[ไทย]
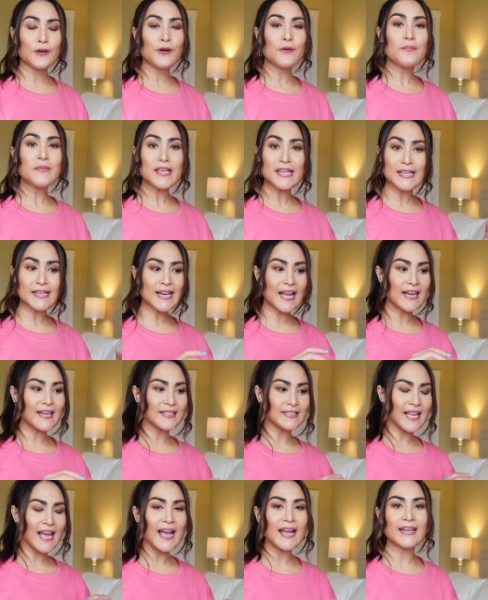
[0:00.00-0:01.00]
ก็มีนั่ง
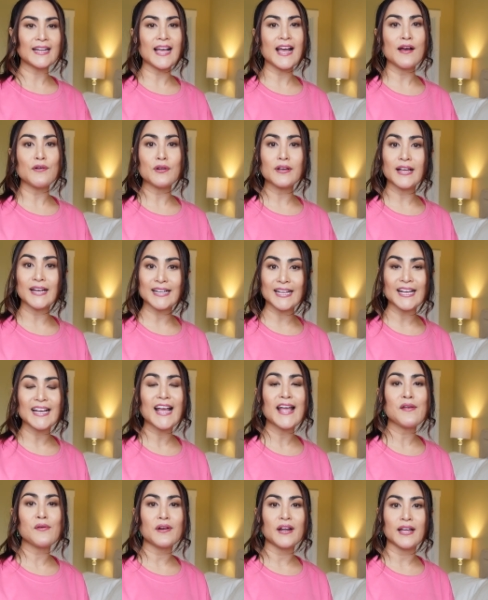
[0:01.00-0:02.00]
ทานข้าวที่กันใก
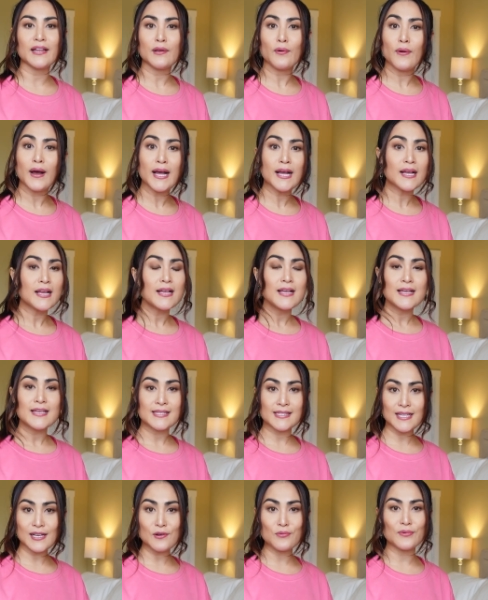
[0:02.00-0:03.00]
ล้ๆอยู่นะคะแต่ว่า
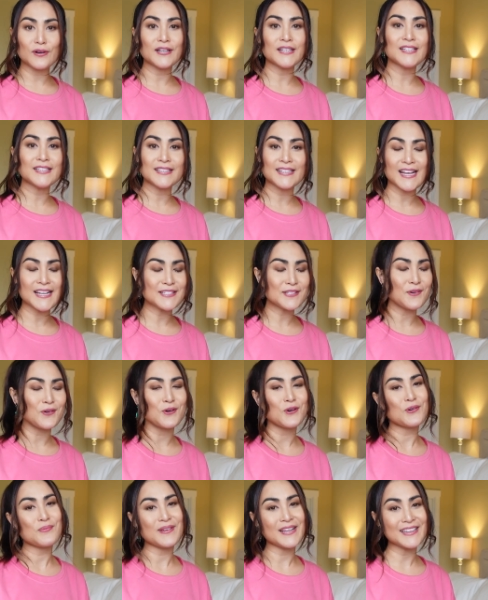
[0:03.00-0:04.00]
สรุปก็คือท่านสอง
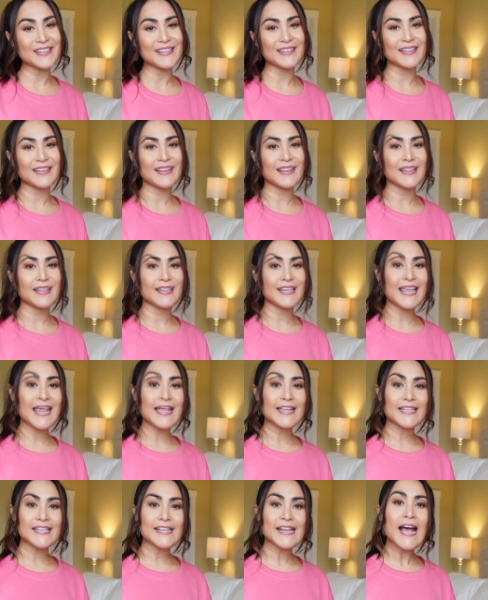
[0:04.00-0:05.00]
คนไม่ติดเลยค่ะ
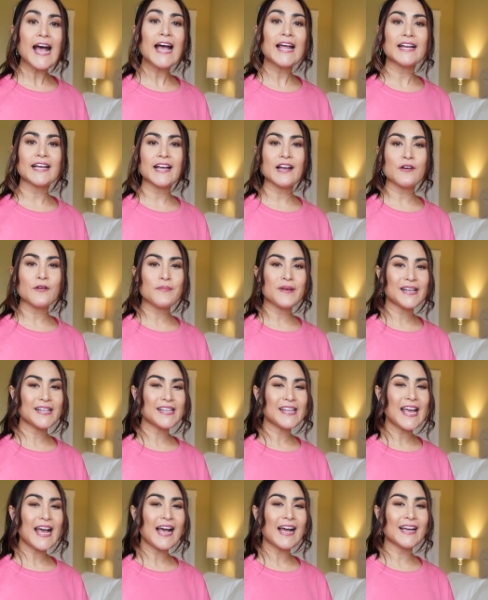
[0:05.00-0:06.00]
ยาที่ทานนะคะ ก็เป็น
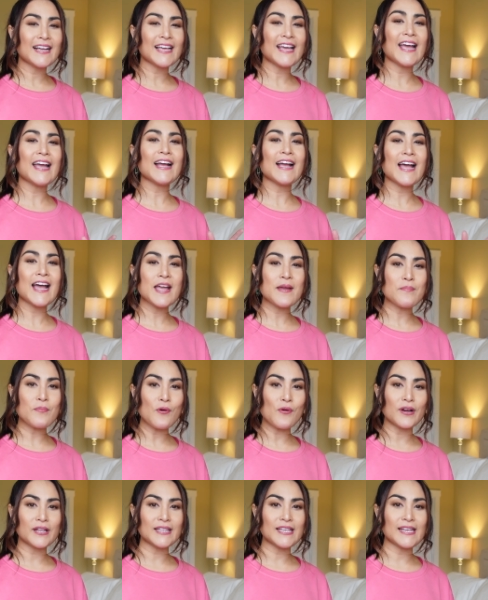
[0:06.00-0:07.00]
ยาแก้ไข้
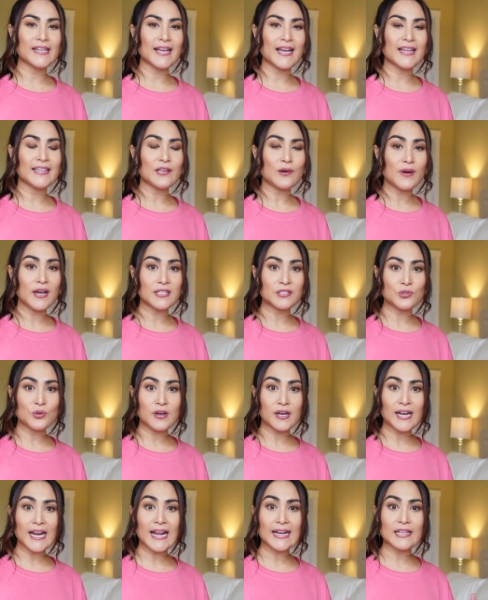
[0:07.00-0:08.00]
ปกตินะคะแต่ว่าช่
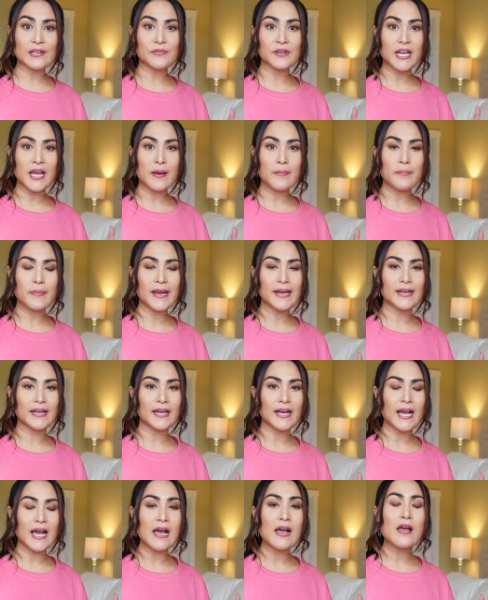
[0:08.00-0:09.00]
วงแรกที่พี่นาเป็น
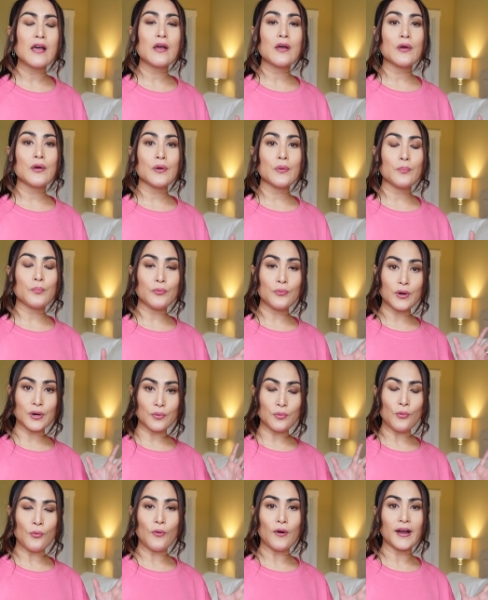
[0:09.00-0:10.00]
นะคะ ปว
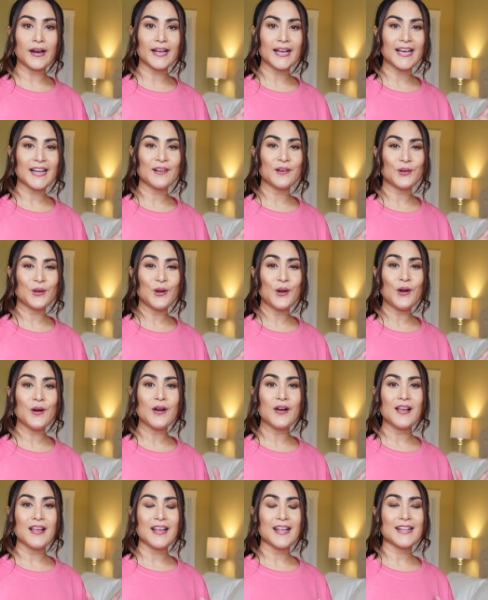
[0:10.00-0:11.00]
ดหัวนะคะ แล้วก็
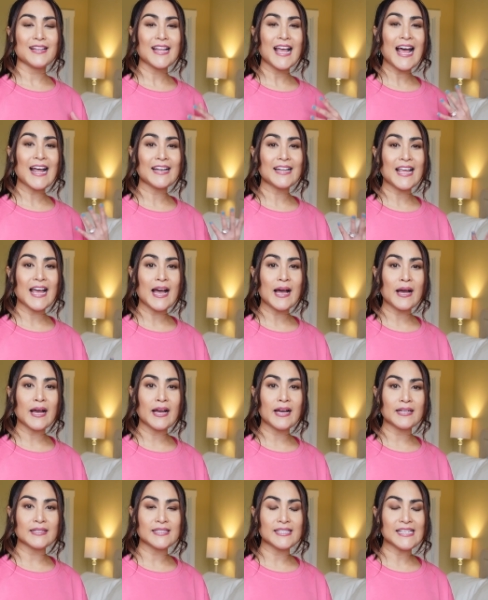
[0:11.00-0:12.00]
ทานยา
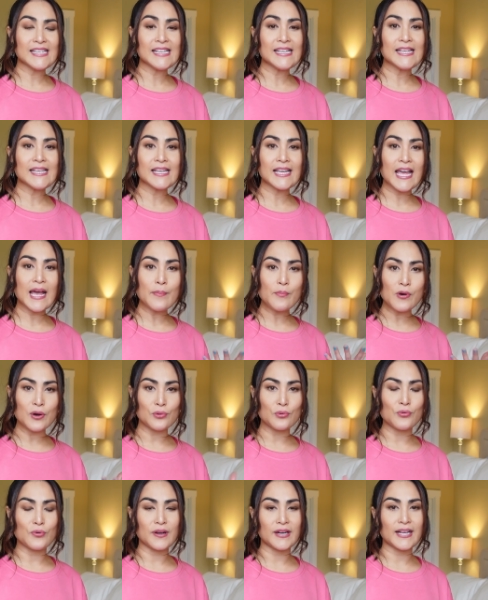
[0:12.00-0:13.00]
ที่แก้ป
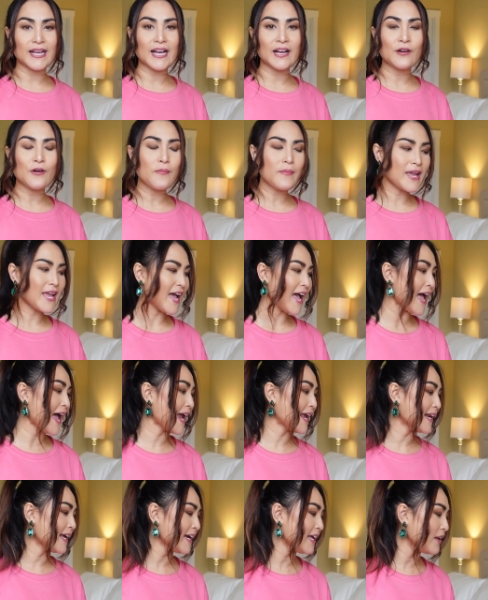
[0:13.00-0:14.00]
วดหัวนะคะ ก็ไม่
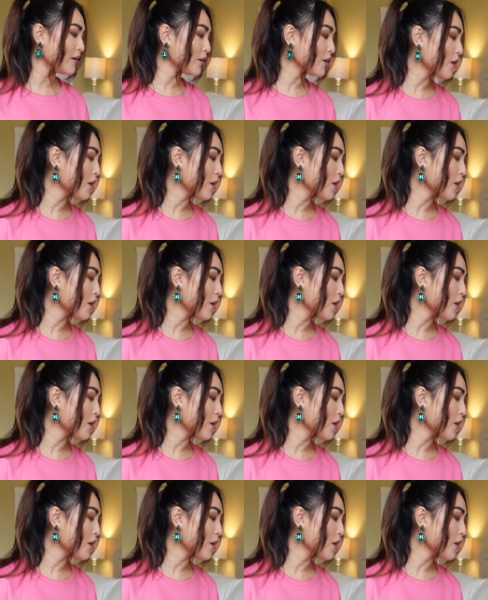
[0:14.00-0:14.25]
หายนะคะ แล้